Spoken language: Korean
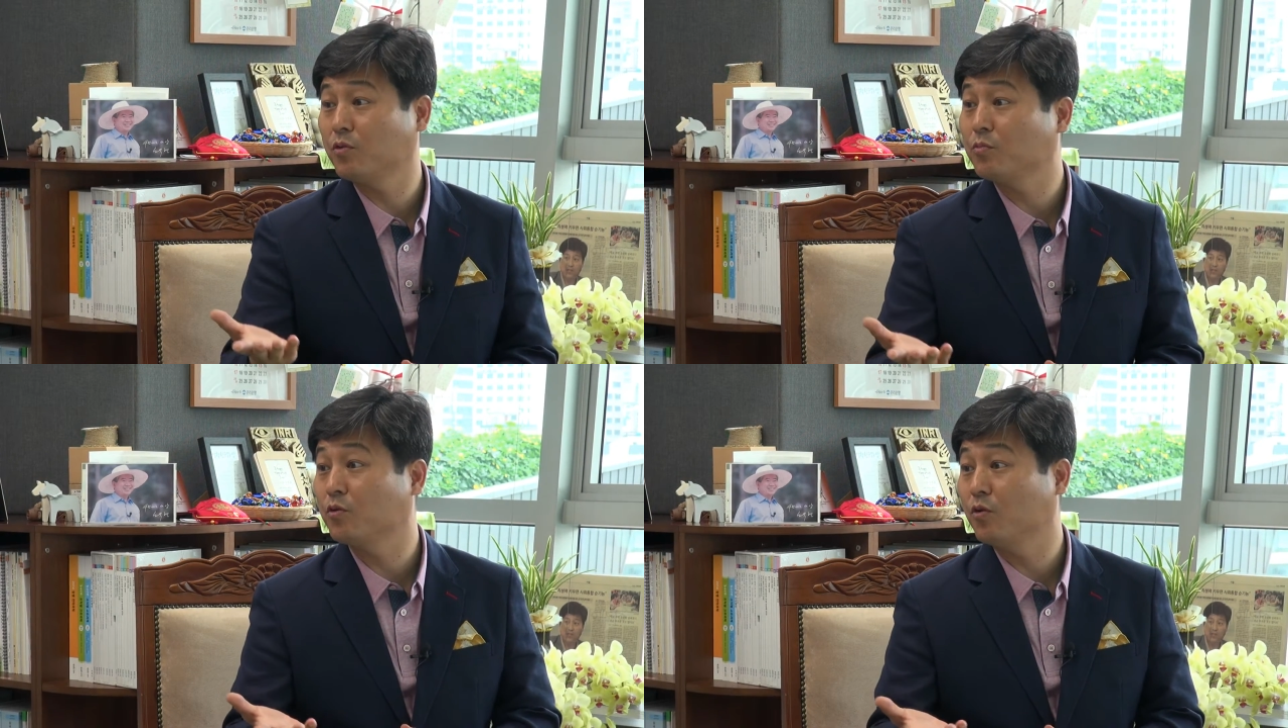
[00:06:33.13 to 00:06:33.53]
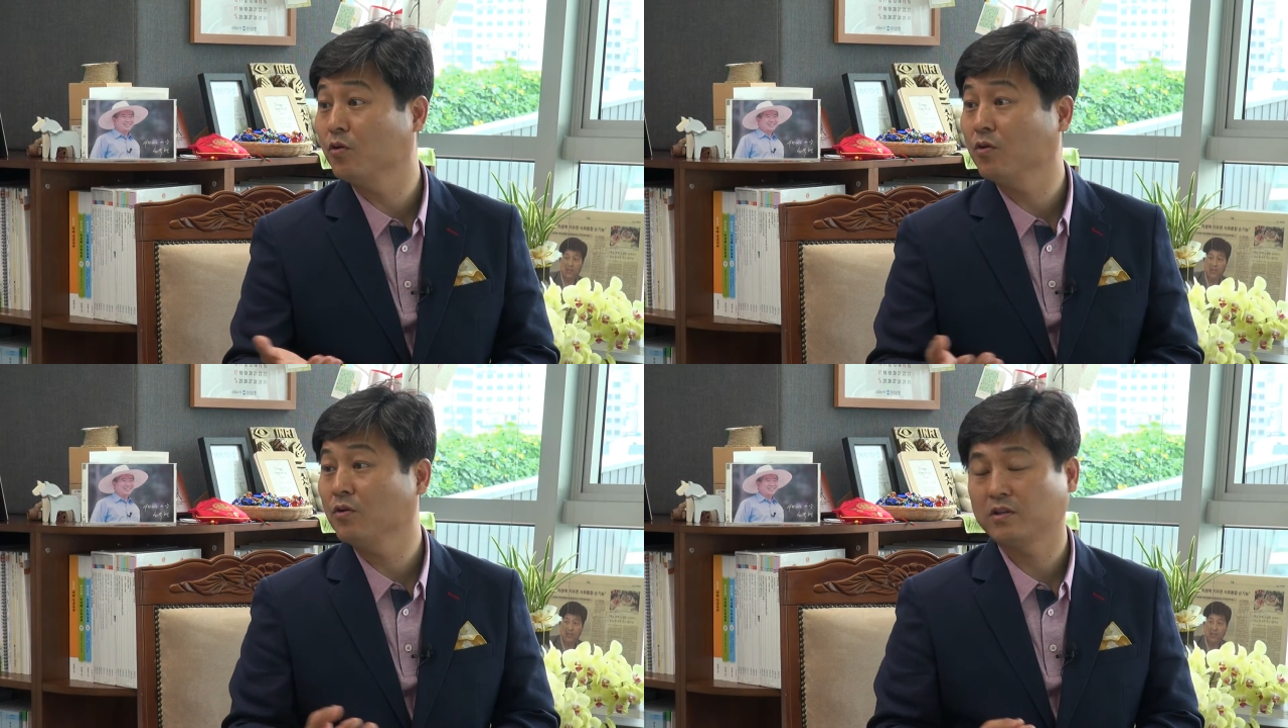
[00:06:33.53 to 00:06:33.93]

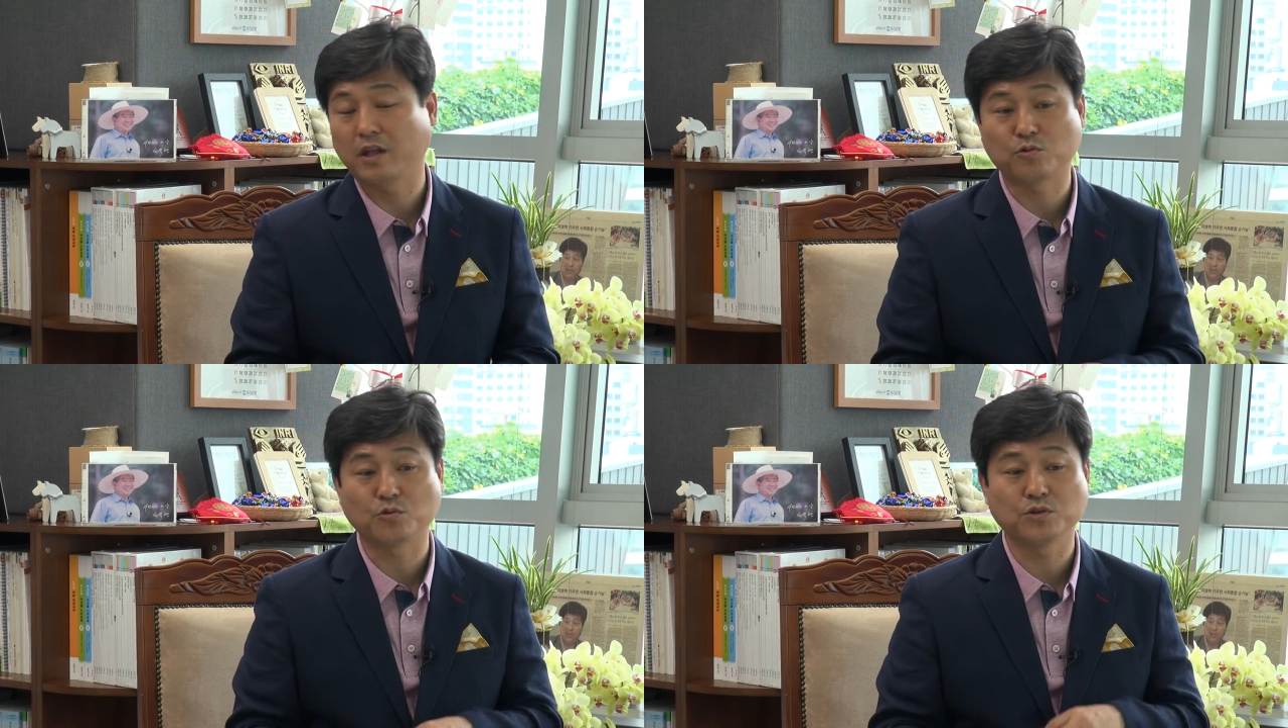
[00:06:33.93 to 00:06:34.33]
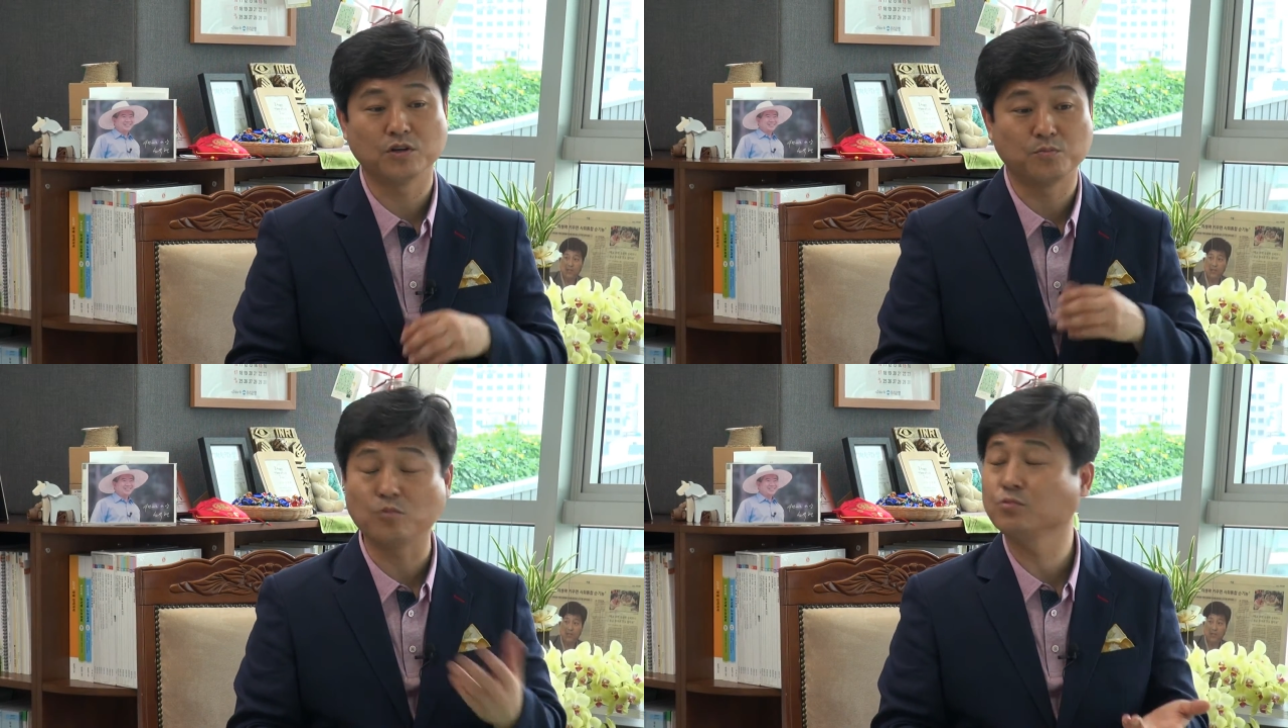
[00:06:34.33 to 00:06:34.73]
뽑고
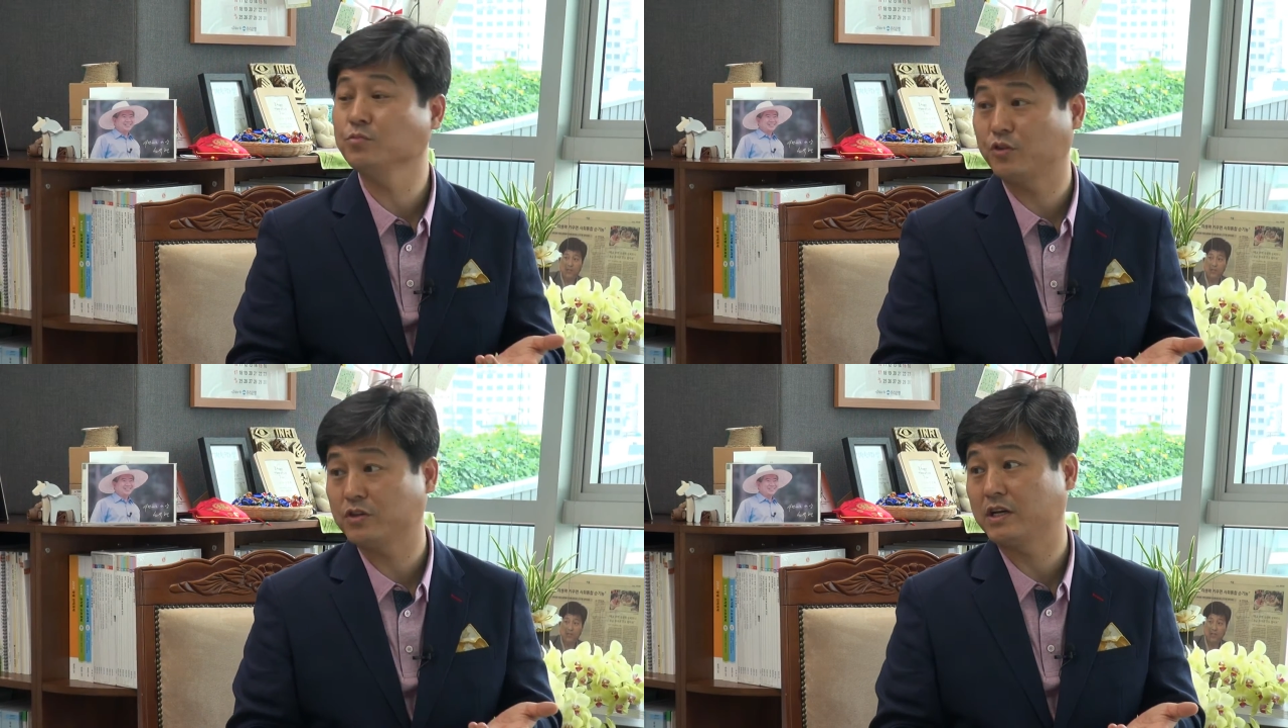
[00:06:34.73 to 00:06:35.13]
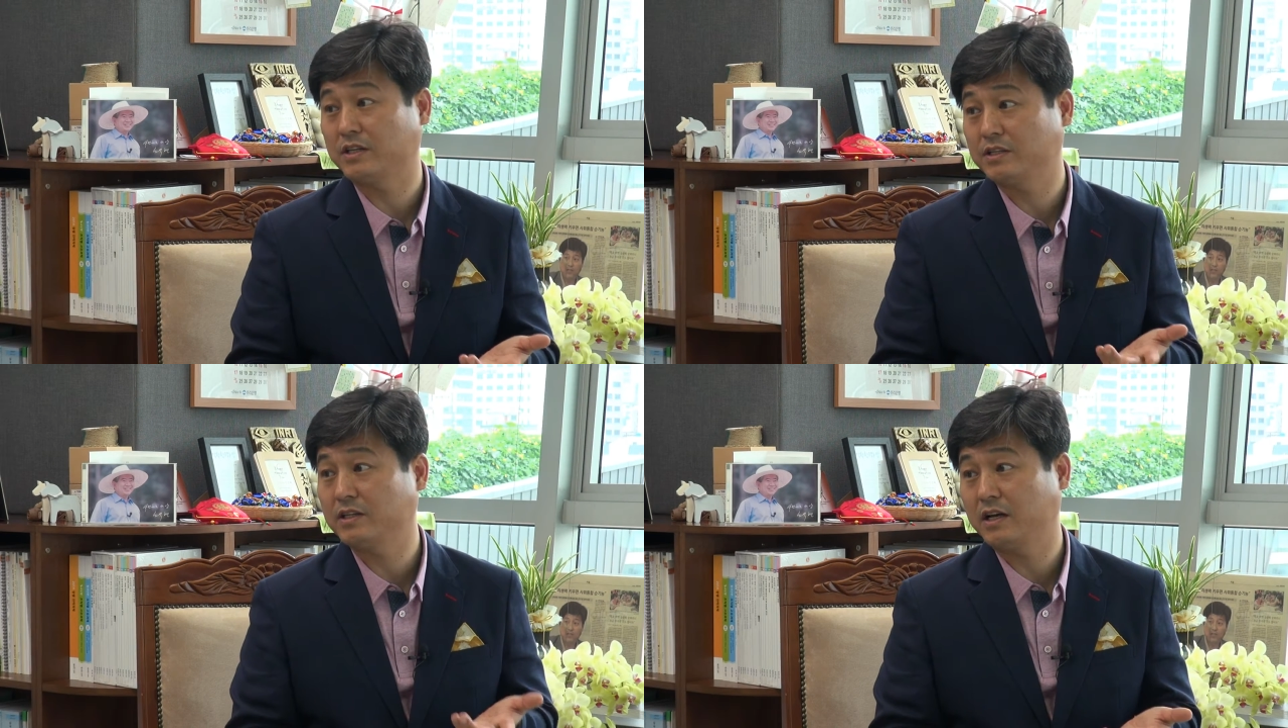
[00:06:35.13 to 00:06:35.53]
대통령을 뽑으면 되지
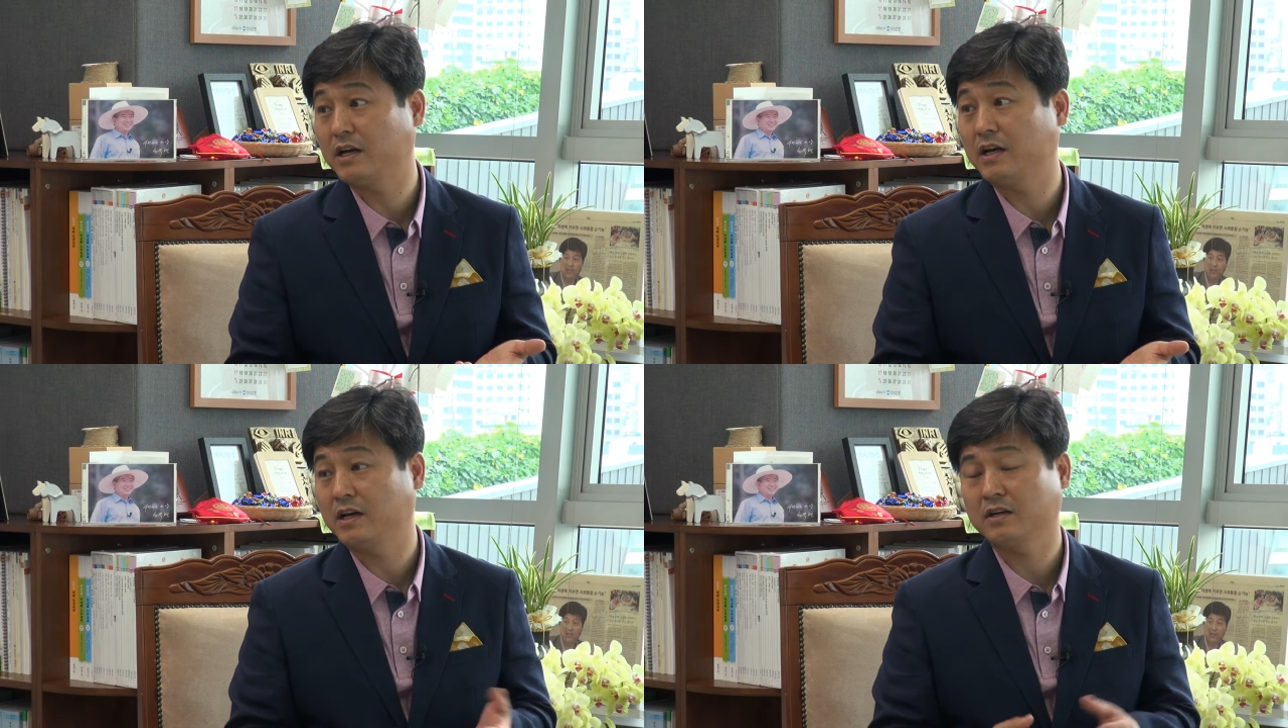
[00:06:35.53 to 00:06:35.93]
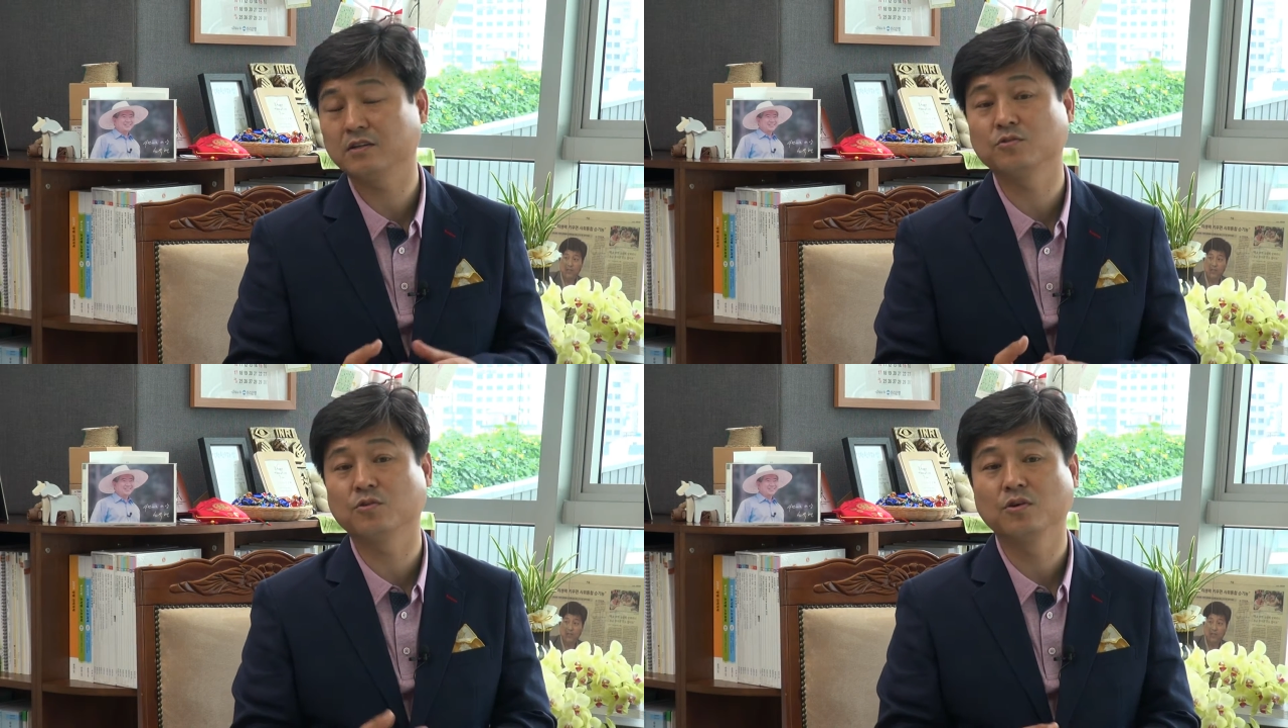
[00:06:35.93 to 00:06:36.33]
않느냐,
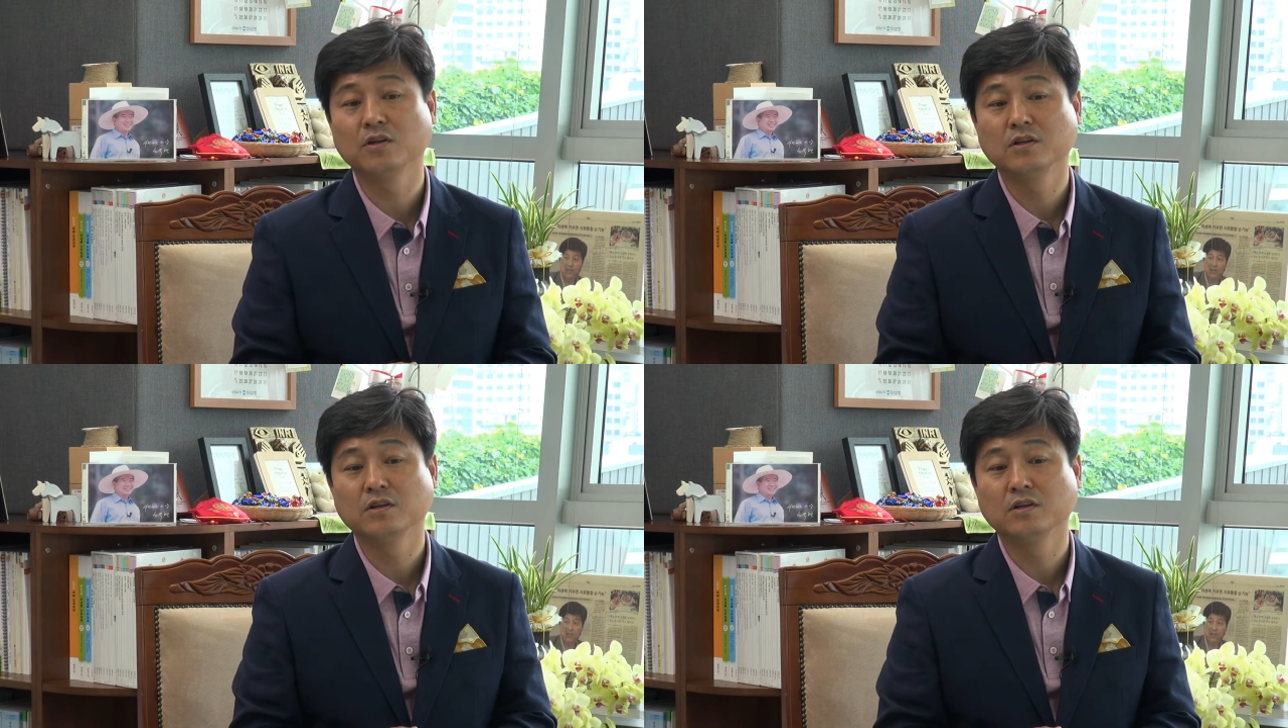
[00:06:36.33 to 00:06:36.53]
그리고